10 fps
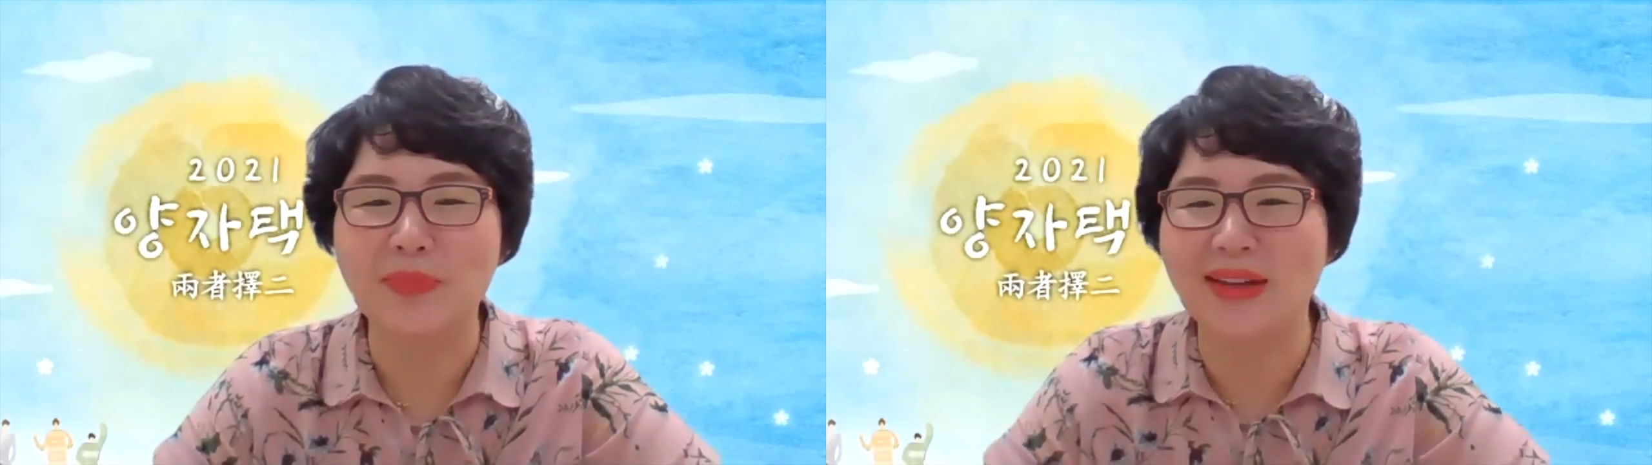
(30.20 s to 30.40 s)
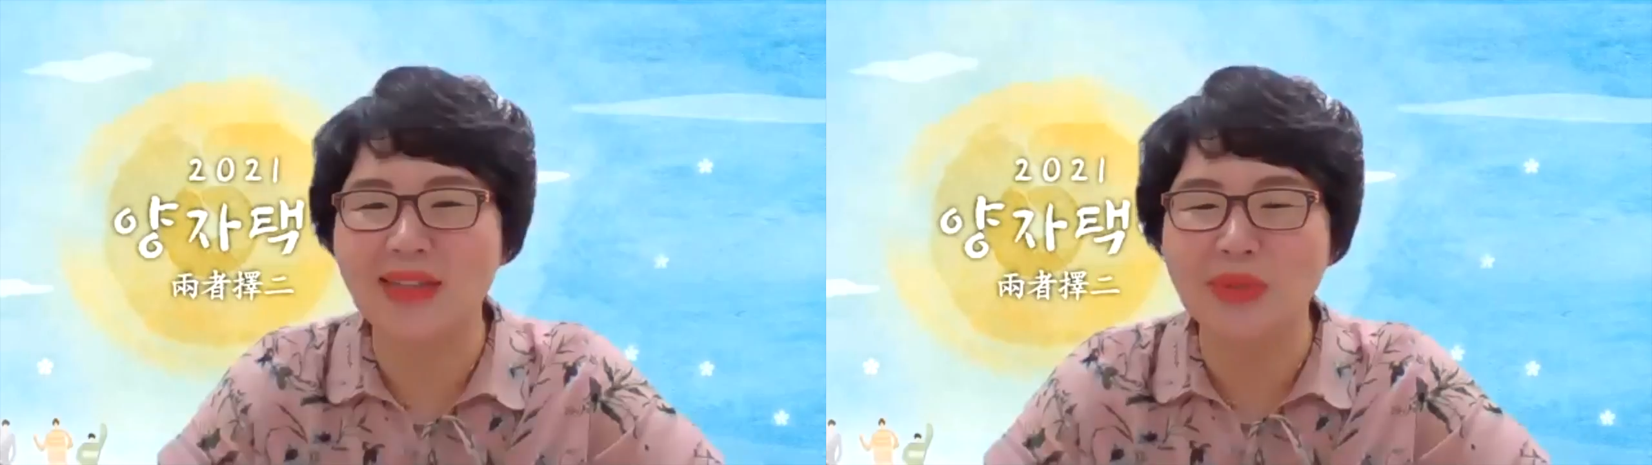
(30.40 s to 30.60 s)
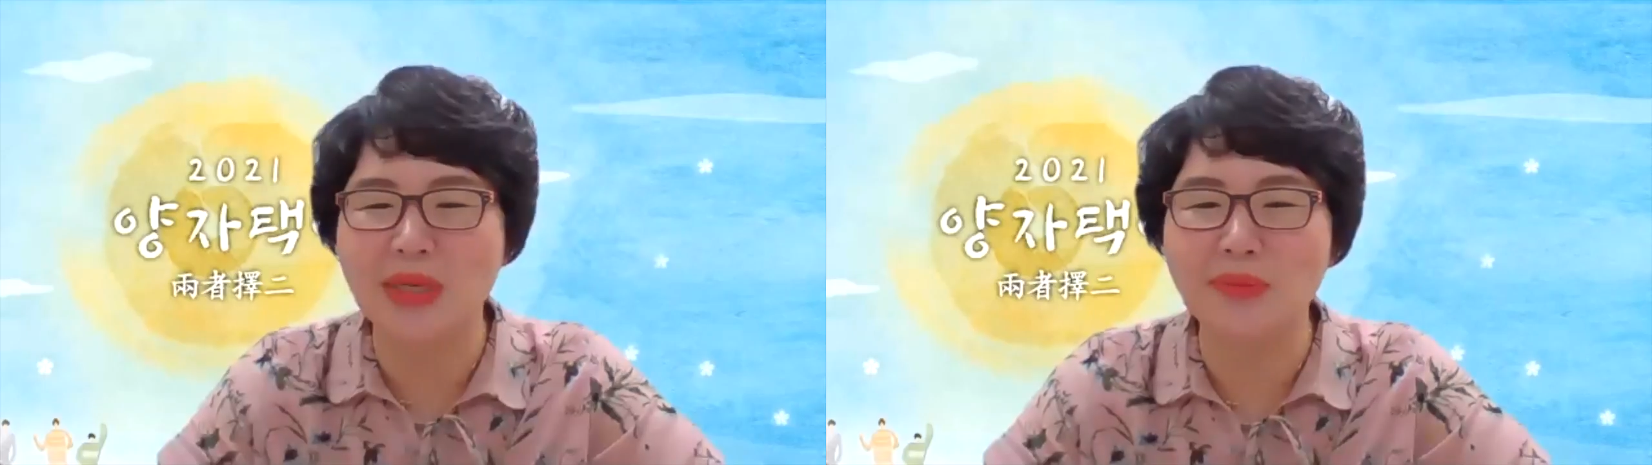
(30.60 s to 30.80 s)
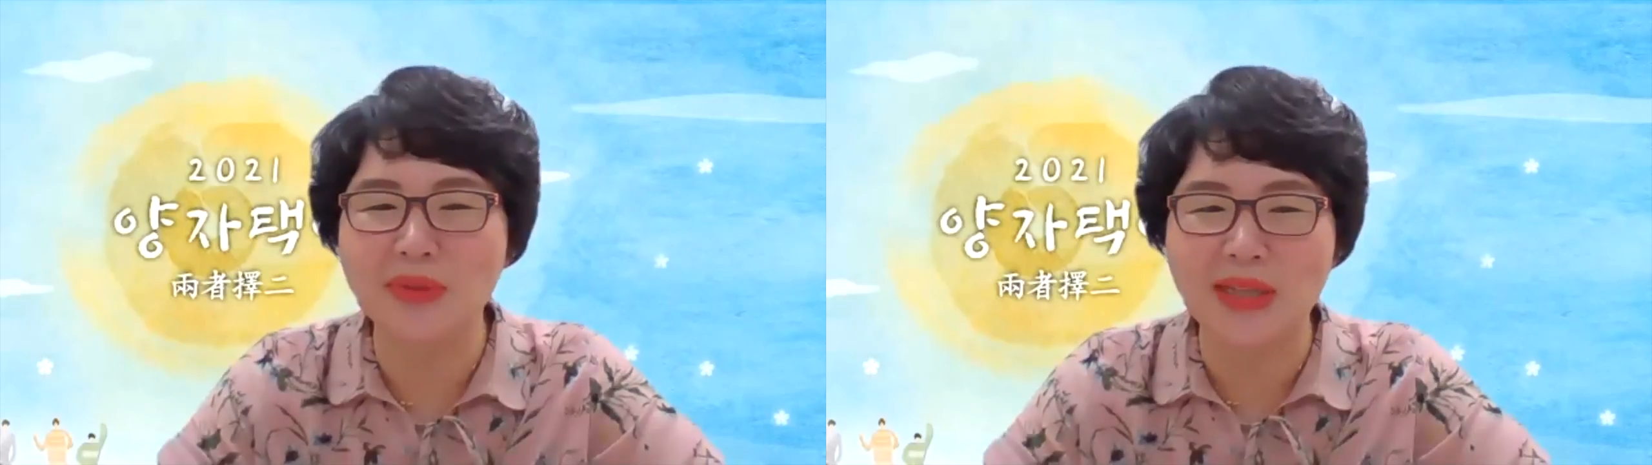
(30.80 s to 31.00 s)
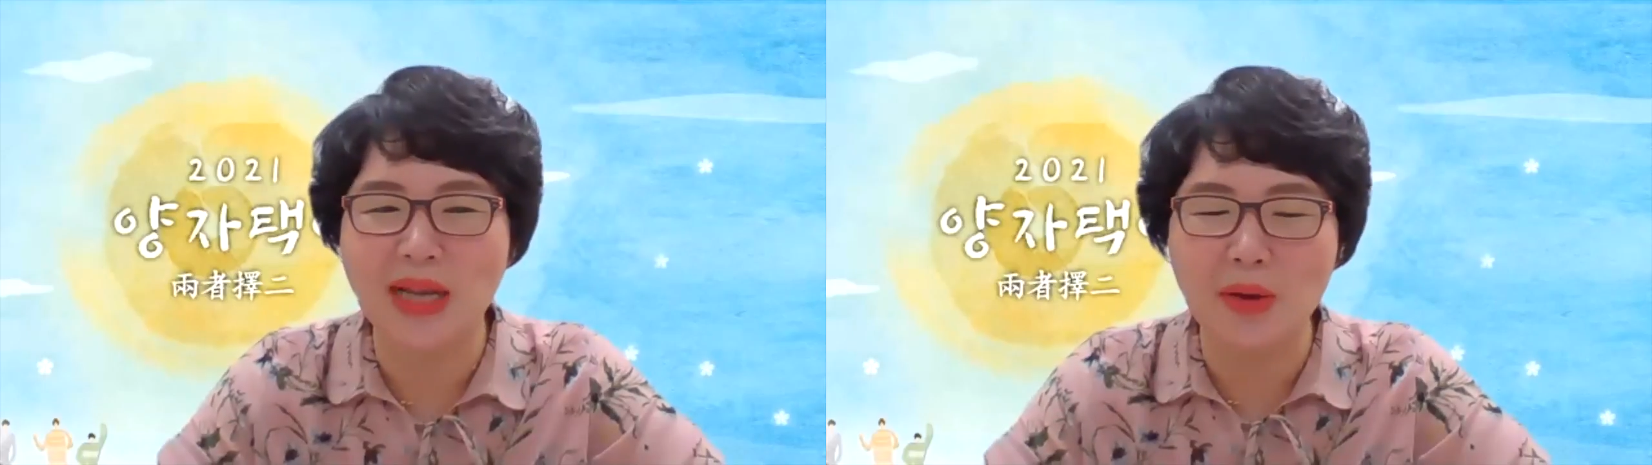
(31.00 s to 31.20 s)

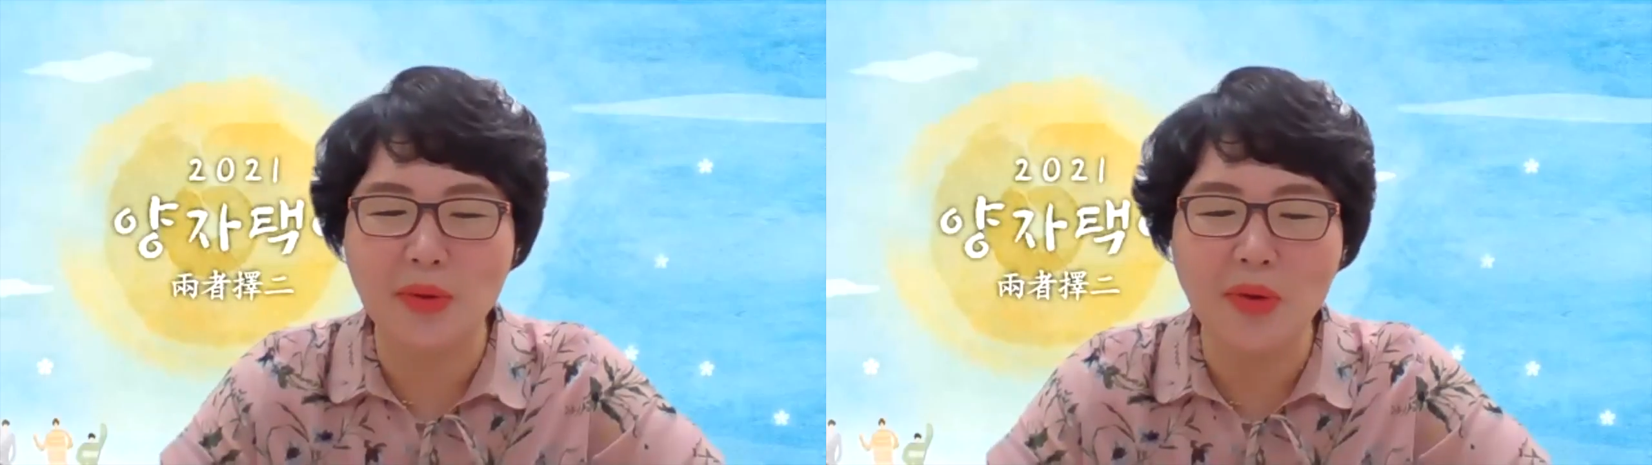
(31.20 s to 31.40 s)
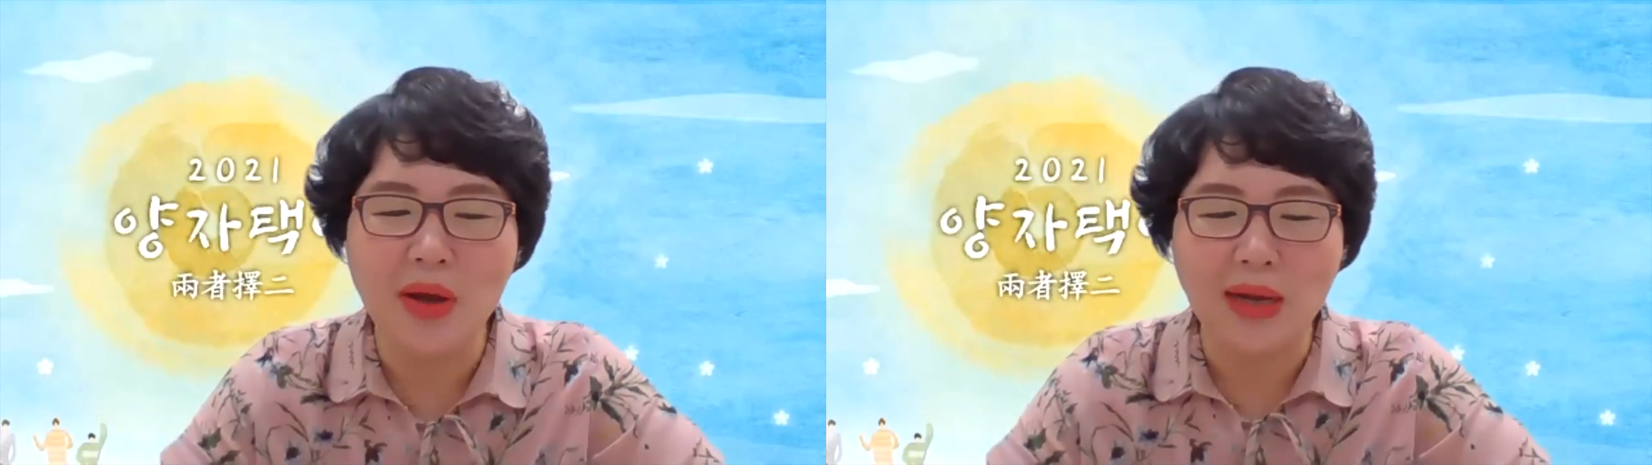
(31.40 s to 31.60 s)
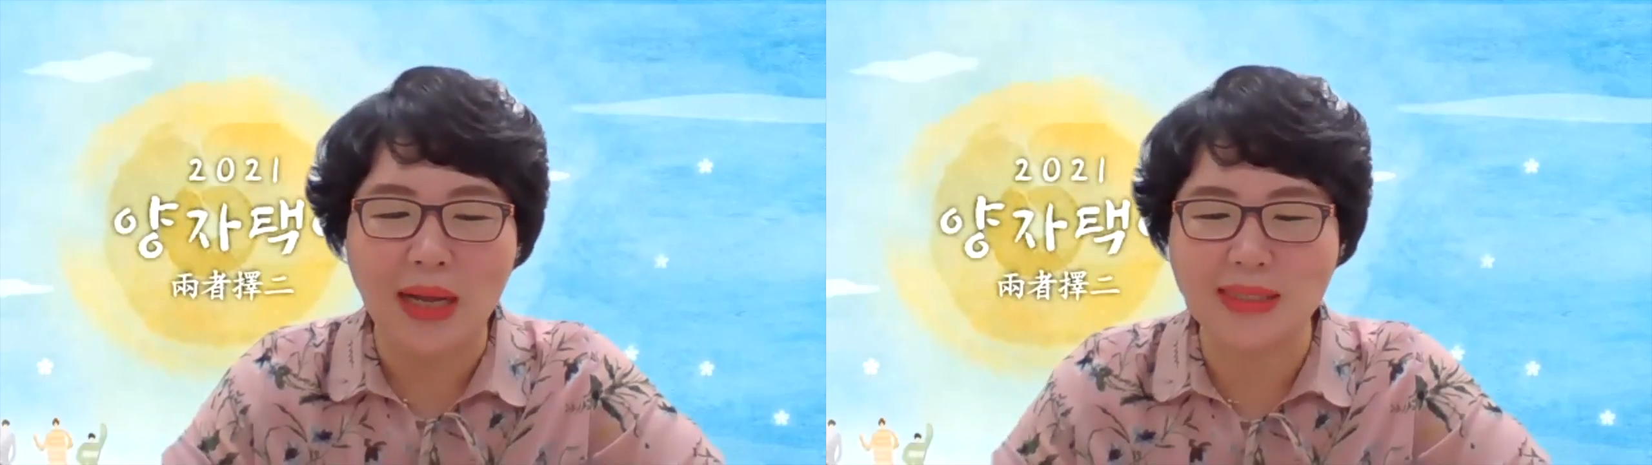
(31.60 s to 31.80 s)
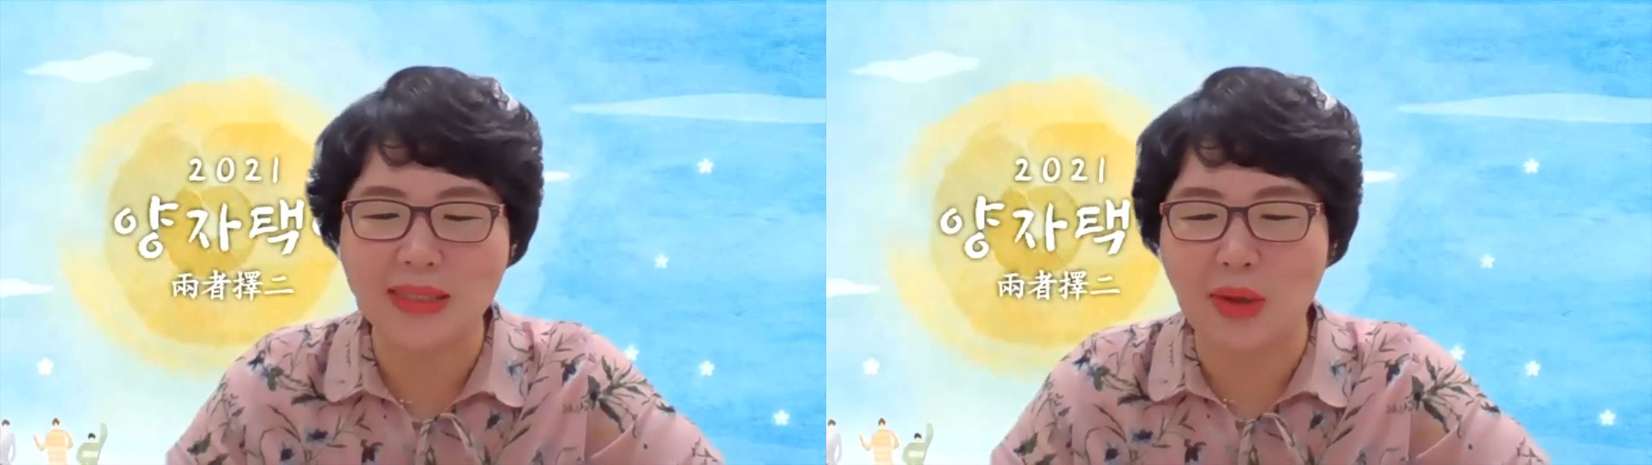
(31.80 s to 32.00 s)
사업자분들하고 같이,